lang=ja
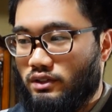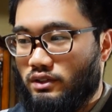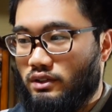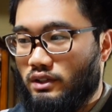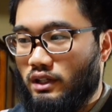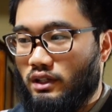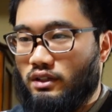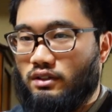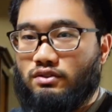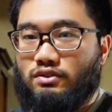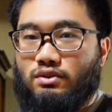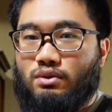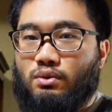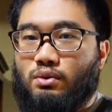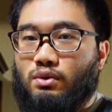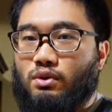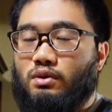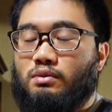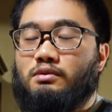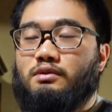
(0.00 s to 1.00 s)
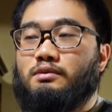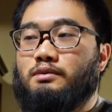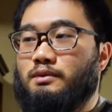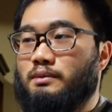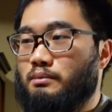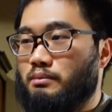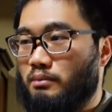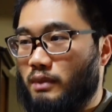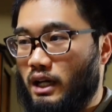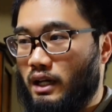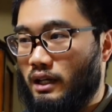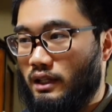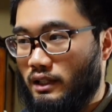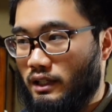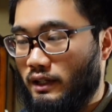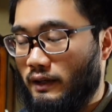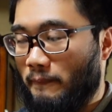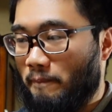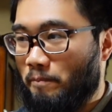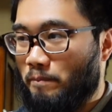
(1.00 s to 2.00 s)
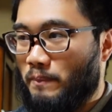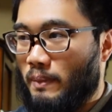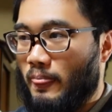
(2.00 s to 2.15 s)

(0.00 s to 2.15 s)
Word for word: テキストを読む前に